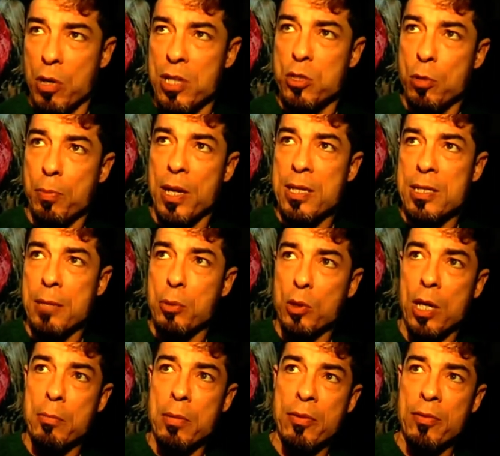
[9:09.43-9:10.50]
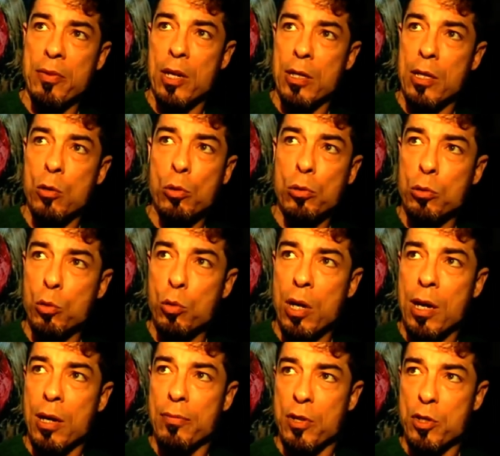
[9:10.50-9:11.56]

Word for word: Questo paese potrebbe vivere di cultura